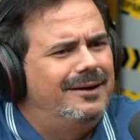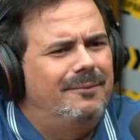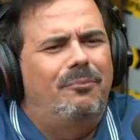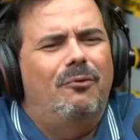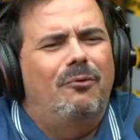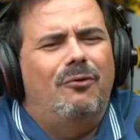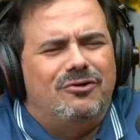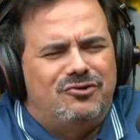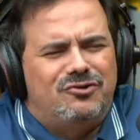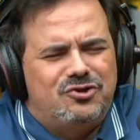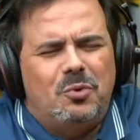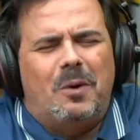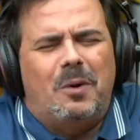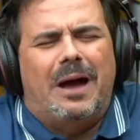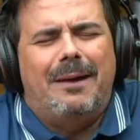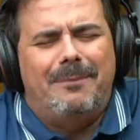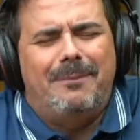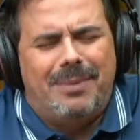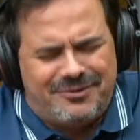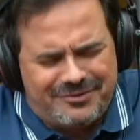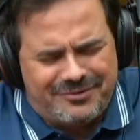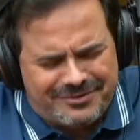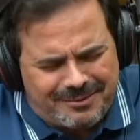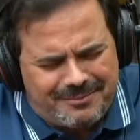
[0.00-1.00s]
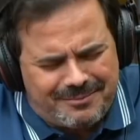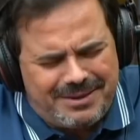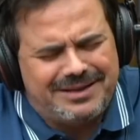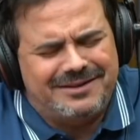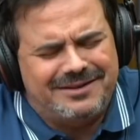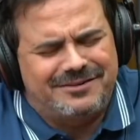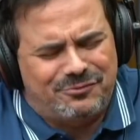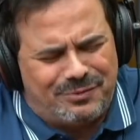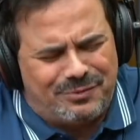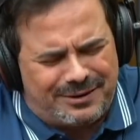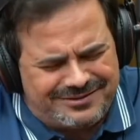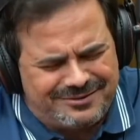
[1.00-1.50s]
Pô, tinha um Ebert também na
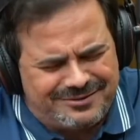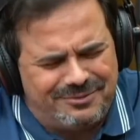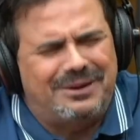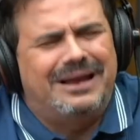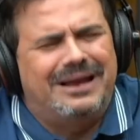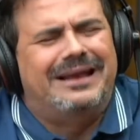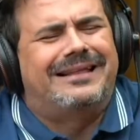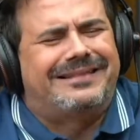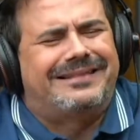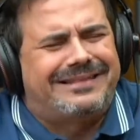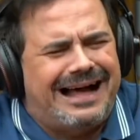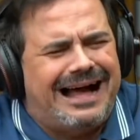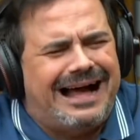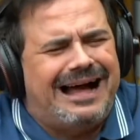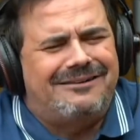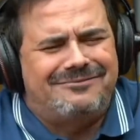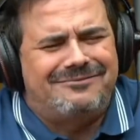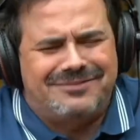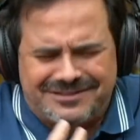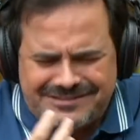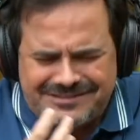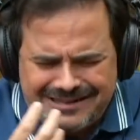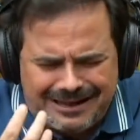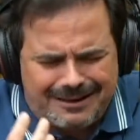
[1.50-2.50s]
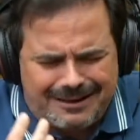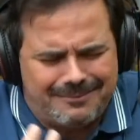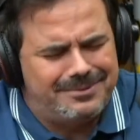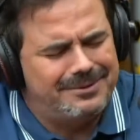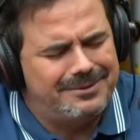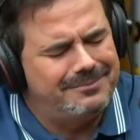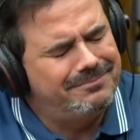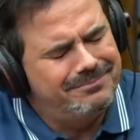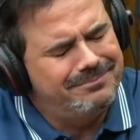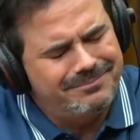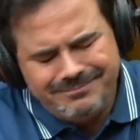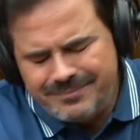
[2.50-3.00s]
situação que ele tava,
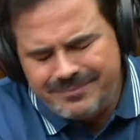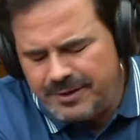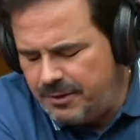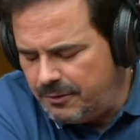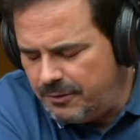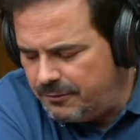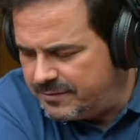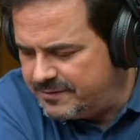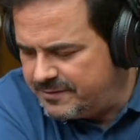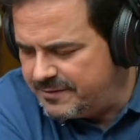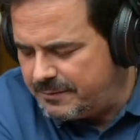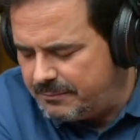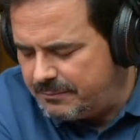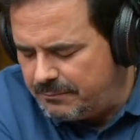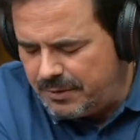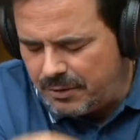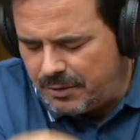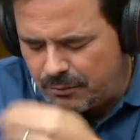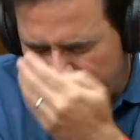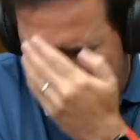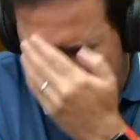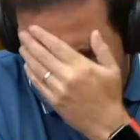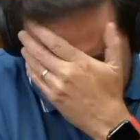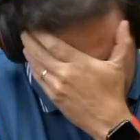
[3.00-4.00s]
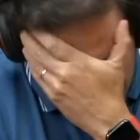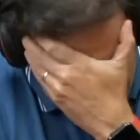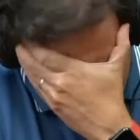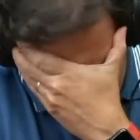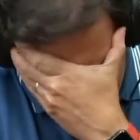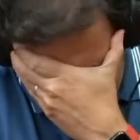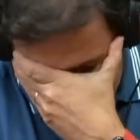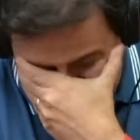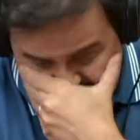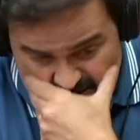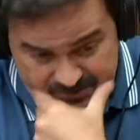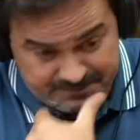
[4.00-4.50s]
sabe? Eu assim, meu
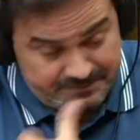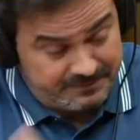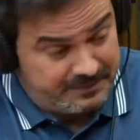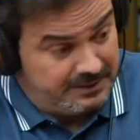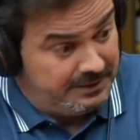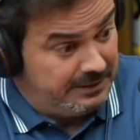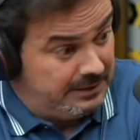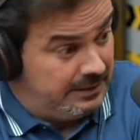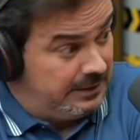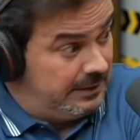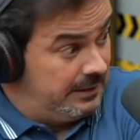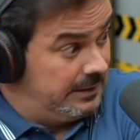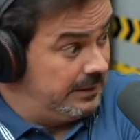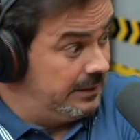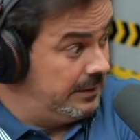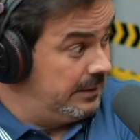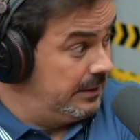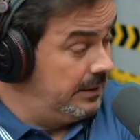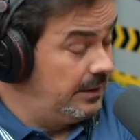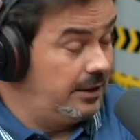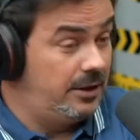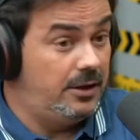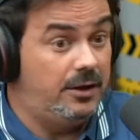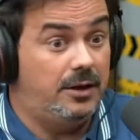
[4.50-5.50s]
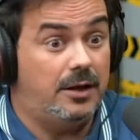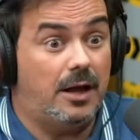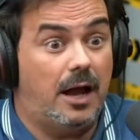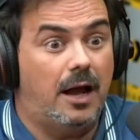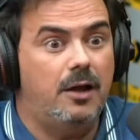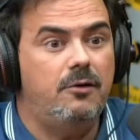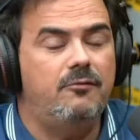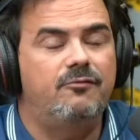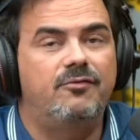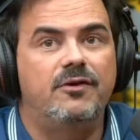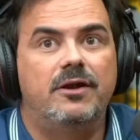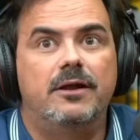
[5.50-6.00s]
Deus. E
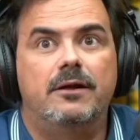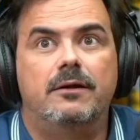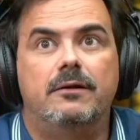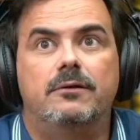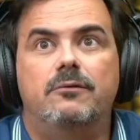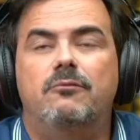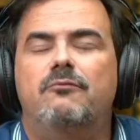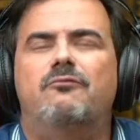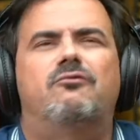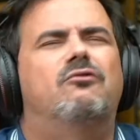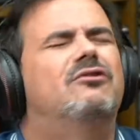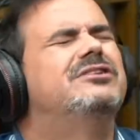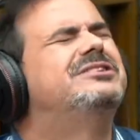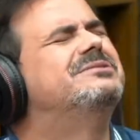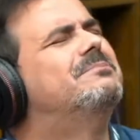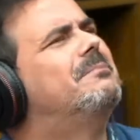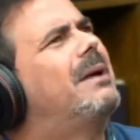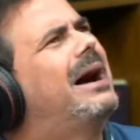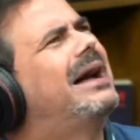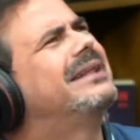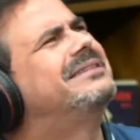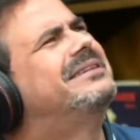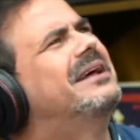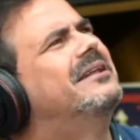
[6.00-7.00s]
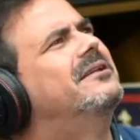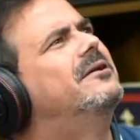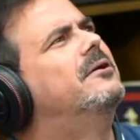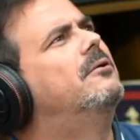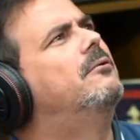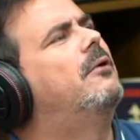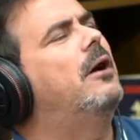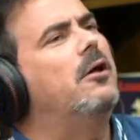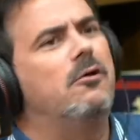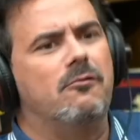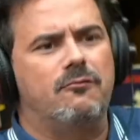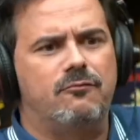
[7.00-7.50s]
aí eu falei, não vou de Marta,
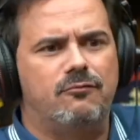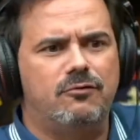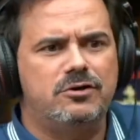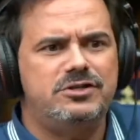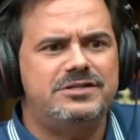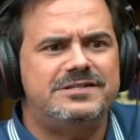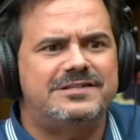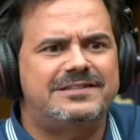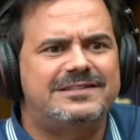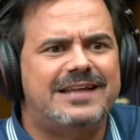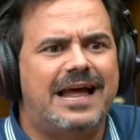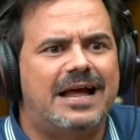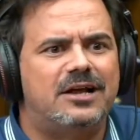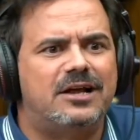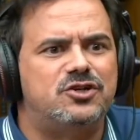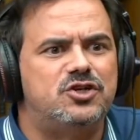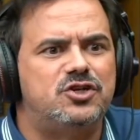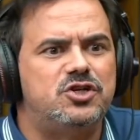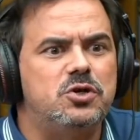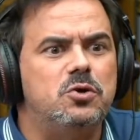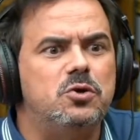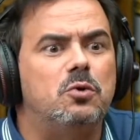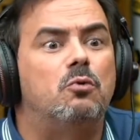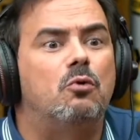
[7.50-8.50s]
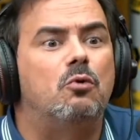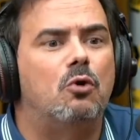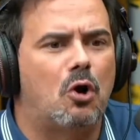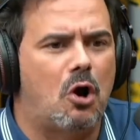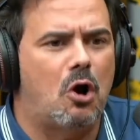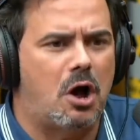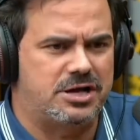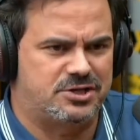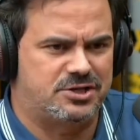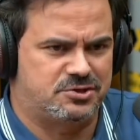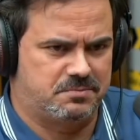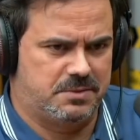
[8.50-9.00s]
não. Aí eu vou de Serginho
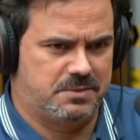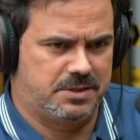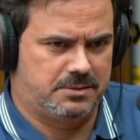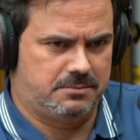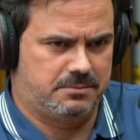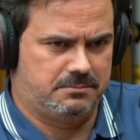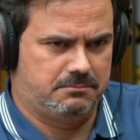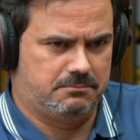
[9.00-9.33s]
Grosma.